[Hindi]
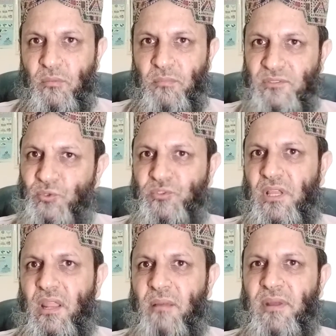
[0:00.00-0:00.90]
और मखसूस
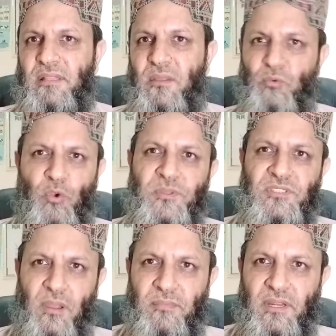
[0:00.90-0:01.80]
अलामत हैं उनको भी
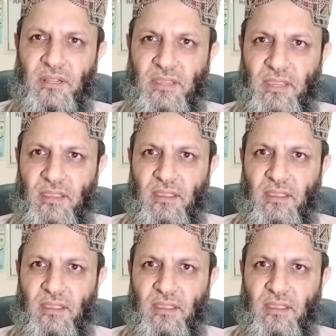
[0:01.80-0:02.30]
सामने रखें